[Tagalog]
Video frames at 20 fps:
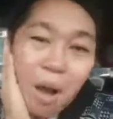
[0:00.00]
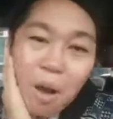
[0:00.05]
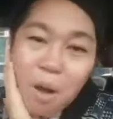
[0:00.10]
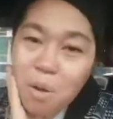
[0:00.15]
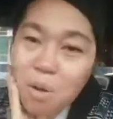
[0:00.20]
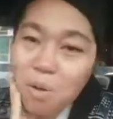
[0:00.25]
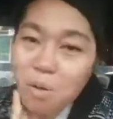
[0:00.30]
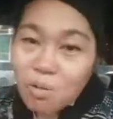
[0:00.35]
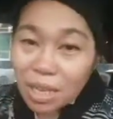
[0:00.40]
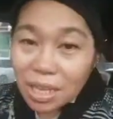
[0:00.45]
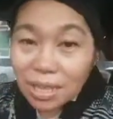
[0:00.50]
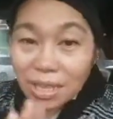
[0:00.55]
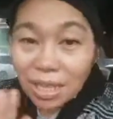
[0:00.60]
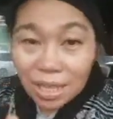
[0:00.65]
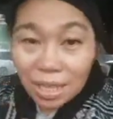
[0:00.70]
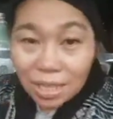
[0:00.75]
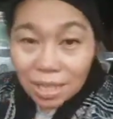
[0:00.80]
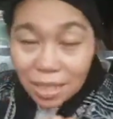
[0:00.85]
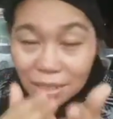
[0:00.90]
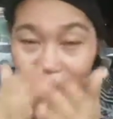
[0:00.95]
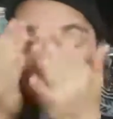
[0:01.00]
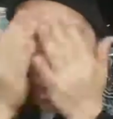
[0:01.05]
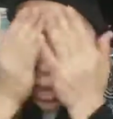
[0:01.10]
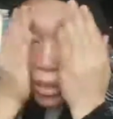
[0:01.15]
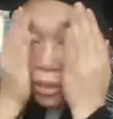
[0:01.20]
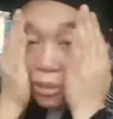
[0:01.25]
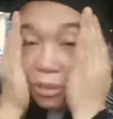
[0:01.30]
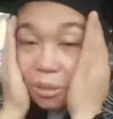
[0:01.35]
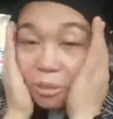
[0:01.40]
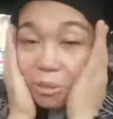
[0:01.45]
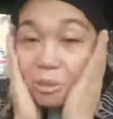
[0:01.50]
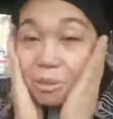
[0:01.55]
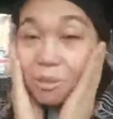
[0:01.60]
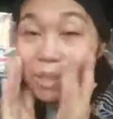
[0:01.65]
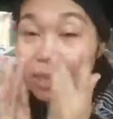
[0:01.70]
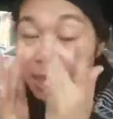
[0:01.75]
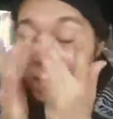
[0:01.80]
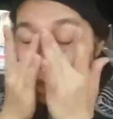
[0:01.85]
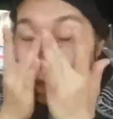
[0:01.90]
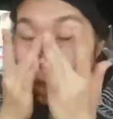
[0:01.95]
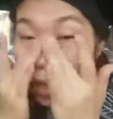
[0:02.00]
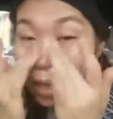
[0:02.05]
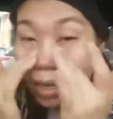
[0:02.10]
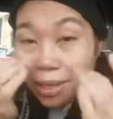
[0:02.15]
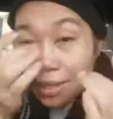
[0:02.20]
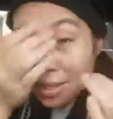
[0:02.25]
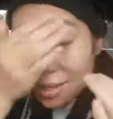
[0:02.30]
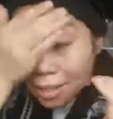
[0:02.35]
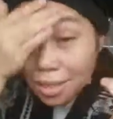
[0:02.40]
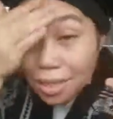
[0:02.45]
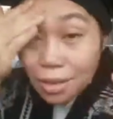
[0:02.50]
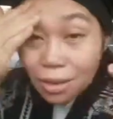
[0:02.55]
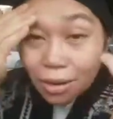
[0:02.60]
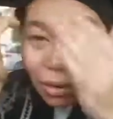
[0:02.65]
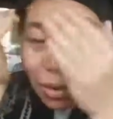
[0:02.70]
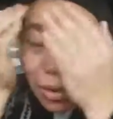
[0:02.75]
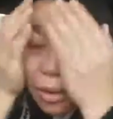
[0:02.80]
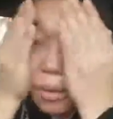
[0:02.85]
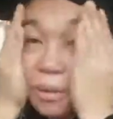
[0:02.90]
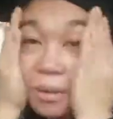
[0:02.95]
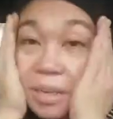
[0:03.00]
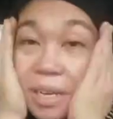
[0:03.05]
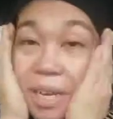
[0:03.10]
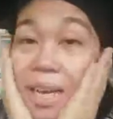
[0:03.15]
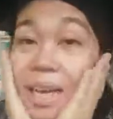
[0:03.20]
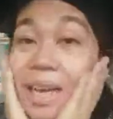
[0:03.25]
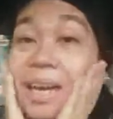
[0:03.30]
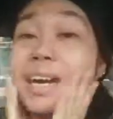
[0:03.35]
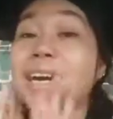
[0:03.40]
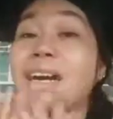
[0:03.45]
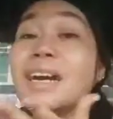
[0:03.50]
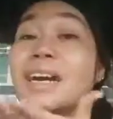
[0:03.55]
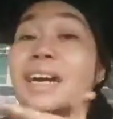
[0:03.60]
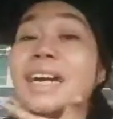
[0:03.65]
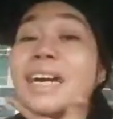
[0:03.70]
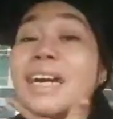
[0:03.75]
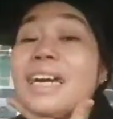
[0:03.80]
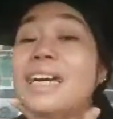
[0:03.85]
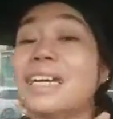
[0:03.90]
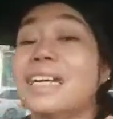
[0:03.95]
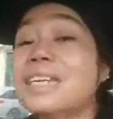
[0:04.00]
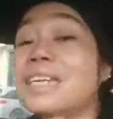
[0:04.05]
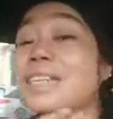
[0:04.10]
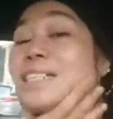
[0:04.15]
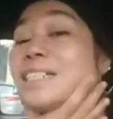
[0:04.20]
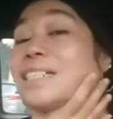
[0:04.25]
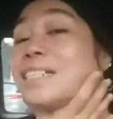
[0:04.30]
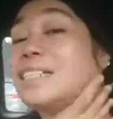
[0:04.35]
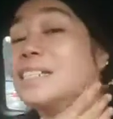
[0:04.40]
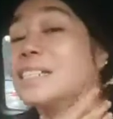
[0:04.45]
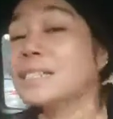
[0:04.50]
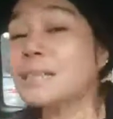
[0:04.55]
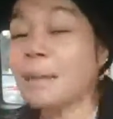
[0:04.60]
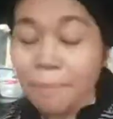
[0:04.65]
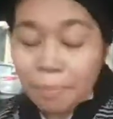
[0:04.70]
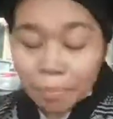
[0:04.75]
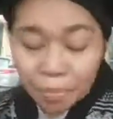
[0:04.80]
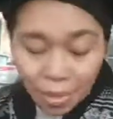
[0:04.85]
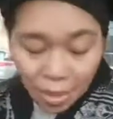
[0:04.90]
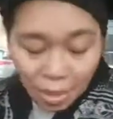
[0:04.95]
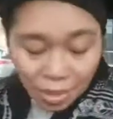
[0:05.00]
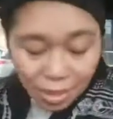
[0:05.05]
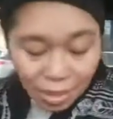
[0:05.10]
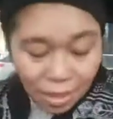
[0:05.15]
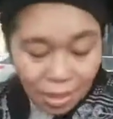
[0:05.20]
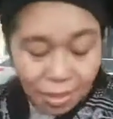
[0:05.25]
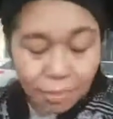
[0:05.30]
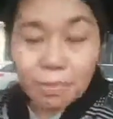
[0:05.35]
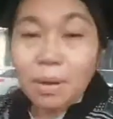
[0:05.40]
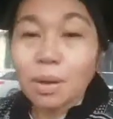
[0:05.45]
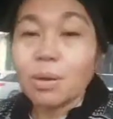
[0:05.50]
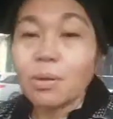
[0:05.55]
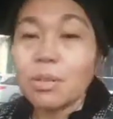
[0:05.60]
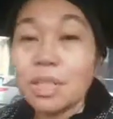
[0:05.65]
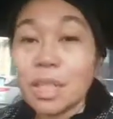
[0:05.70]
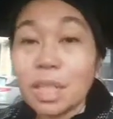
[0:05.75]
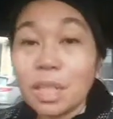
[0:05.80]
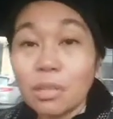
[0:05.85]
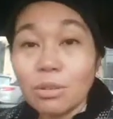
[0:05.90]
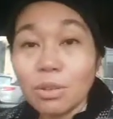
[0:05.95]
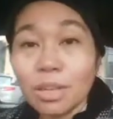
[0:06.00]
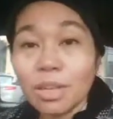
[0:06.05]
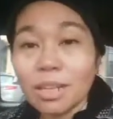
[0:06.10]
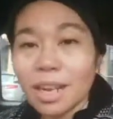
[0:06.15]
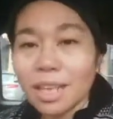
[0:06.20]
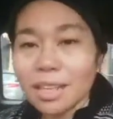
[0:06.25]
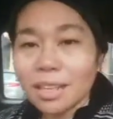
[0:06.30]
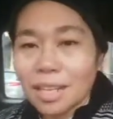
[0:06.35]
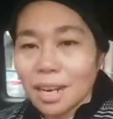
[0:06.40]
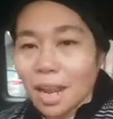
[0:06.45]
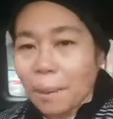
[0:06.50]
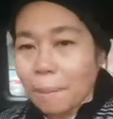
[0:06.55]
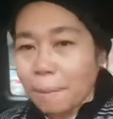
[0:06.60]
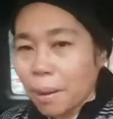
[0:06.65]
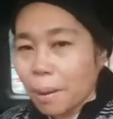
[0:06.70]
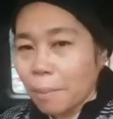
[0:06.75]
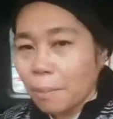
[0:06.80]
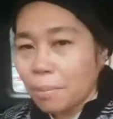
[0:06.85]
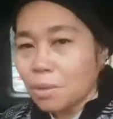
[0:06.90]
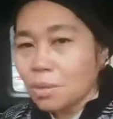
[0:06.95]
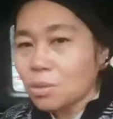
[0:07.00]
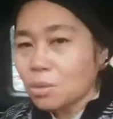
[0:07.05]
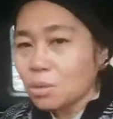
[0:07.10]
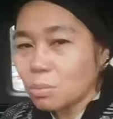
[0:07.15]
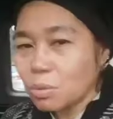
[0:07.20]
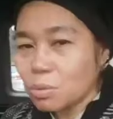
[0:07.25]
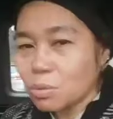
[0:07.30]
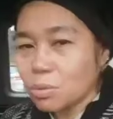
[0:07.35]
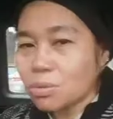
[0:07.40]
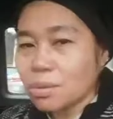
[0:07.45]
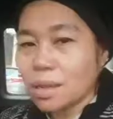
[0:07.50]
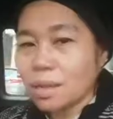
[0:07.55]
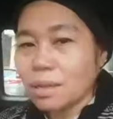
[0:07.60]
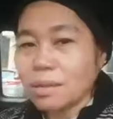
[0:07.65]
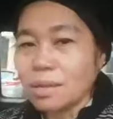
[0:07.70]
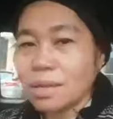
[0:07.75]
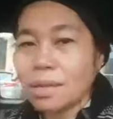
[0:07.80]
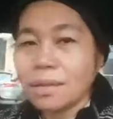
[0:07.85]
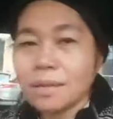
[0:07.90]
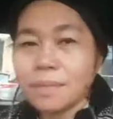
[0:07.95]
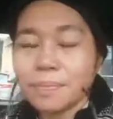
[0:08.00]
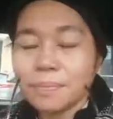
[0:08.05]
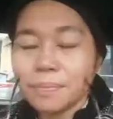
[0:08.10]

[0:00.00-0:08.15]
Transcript: oh kita kita tayo doon sa Indigo guys makontinue rin natin ang mga video video natin